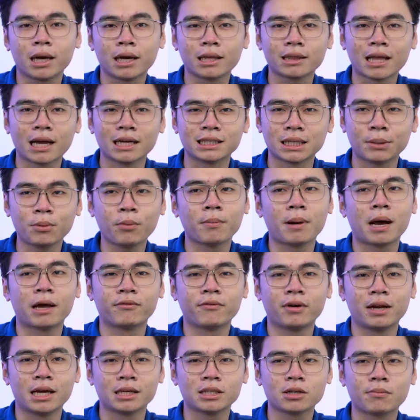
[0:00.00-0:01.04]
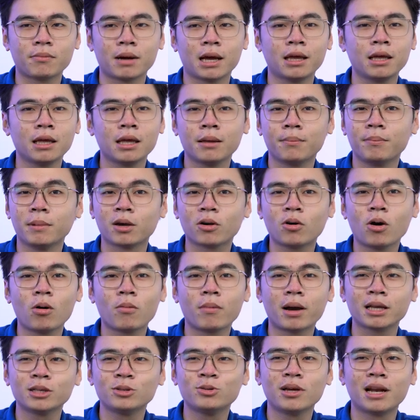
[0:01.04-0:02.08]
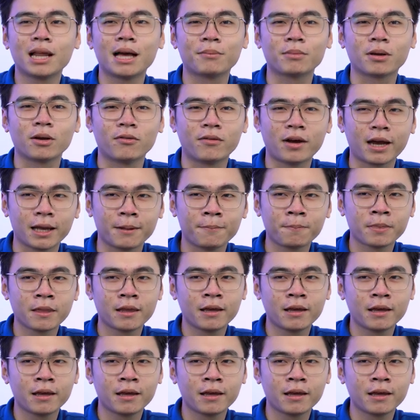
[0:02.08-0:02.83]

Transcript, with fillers: hay tải ra một bản và để trong máy. Mình có ông anh chưa làm kiểu vậy.